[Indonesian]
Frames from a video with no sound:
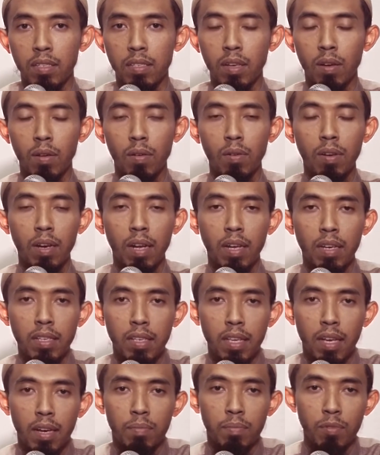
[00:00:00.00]
seorang
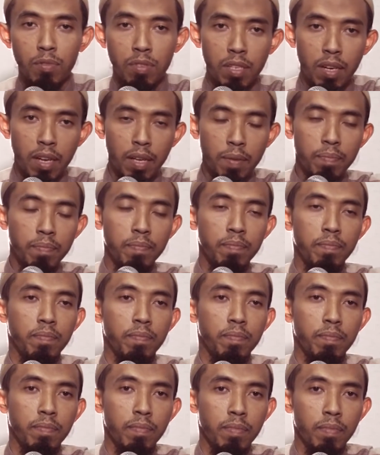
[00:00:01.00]
yang muslim
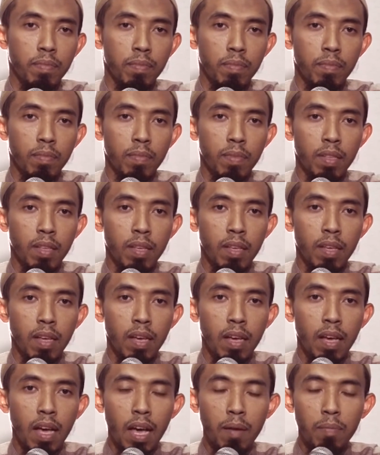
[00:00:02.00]

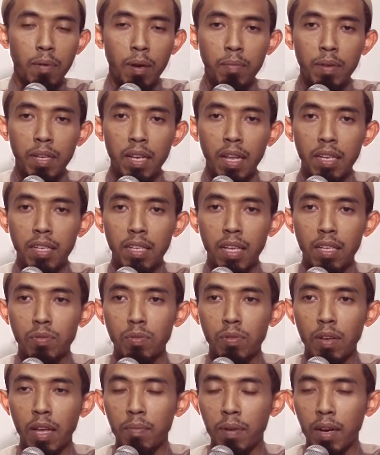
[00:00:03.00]
apabila dia
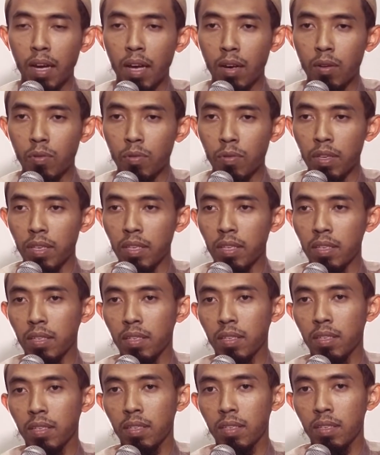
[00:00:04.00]
sudah
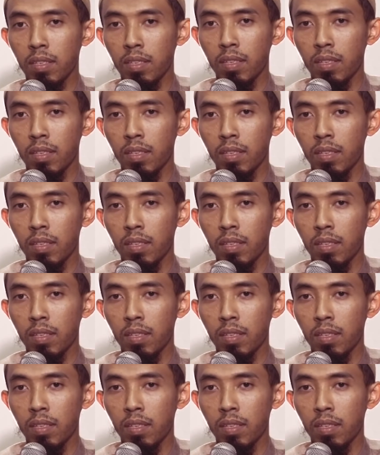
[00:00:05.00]
mengakui